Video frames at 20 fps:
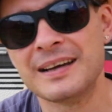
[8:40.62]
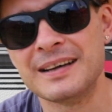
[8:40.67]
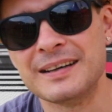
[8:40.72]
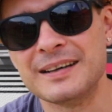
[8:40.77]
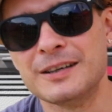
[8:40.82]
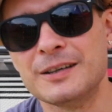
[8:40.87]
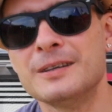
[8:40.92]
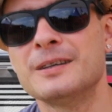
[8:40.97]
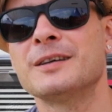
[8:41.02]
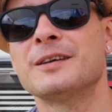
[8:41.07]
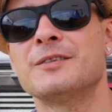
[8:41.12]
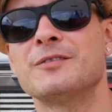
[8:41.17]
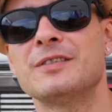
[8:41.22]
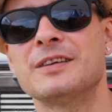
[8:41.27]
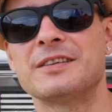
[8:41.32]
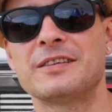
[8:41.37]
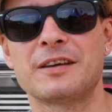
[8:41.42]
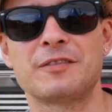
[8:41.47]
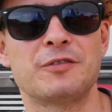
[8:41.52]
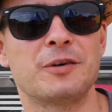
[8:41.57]
äh,
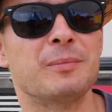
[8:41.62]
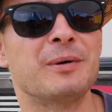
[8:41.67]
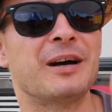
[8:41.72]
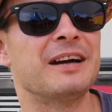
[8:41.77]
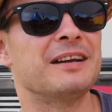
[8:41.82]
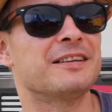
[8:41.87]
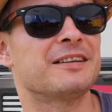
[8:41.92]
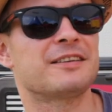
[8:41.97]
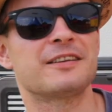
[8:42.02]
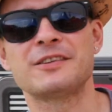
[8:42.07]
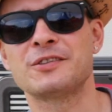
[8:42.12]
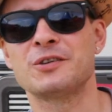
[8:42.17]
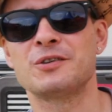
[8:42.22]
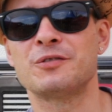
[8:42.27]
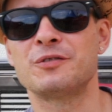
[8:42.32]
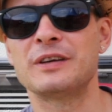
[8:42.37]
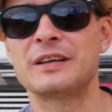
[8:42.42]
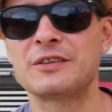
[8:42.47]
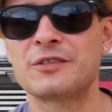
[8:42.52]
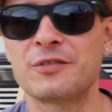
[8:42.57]
wie gesagt, wir bereiten das jetzt noch
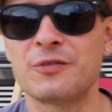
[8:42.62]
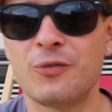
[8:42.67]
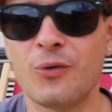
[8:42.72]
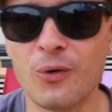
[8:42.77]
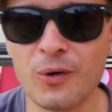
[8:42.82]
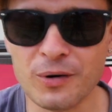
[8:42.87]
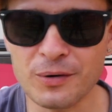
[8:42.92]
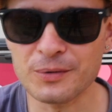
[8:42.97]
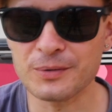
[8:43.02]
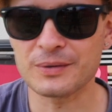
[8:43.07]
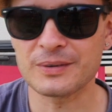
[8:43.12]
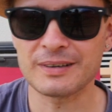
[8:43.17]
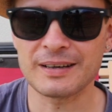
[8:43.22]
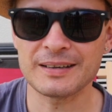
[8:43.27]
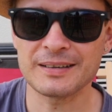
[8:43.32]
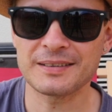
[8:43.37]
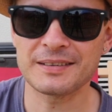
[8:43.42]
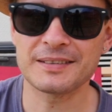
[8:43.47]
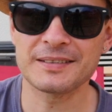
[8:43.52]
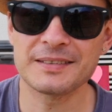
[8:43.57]
fix vor und
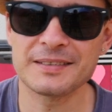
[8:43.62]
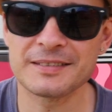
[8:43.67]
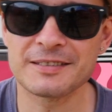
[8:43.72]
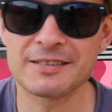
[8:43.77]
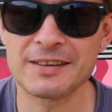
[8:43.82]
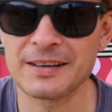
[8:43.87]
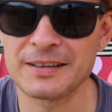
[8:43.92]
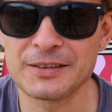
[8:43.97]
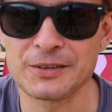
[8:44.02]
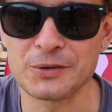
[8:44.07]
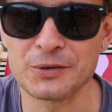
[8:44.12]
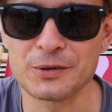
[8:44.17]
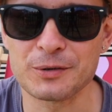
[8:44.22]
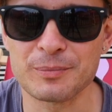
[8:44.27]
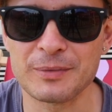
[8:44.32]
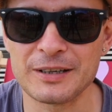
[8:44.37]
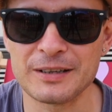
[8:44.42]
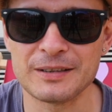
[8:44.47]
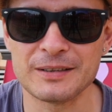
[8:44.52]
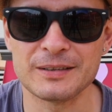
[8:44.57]
dann äh, zeige ich euch
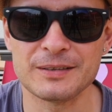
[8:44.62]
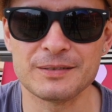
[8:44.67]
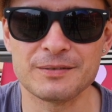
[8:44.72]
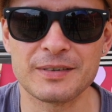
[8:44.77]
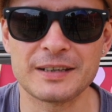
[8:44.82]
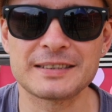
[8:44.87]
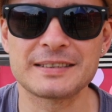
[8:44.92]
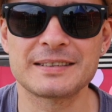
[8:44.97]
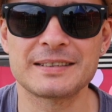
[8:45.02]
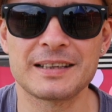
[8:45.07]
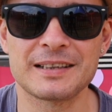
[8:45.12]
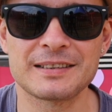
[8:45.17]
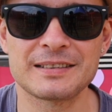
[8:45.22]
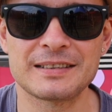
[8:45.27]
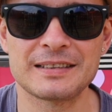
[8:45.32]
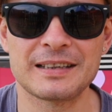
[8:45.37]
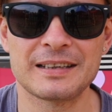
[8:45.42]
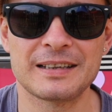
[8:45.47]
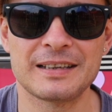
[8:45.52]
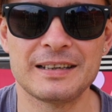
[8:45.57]
mal, was
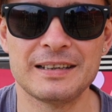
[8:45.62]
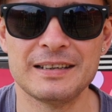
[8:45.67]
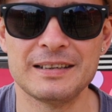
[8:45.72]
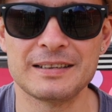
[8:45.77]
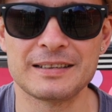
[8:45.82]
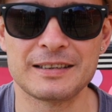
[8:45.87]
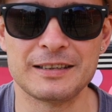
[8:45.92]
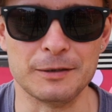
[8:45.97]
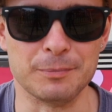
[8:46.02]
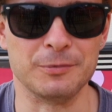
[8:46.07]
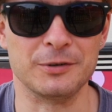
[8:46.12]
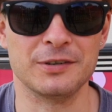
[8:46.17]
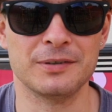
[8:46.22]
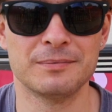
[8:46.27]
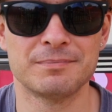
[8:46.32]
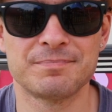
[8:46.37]
das äh, gibt.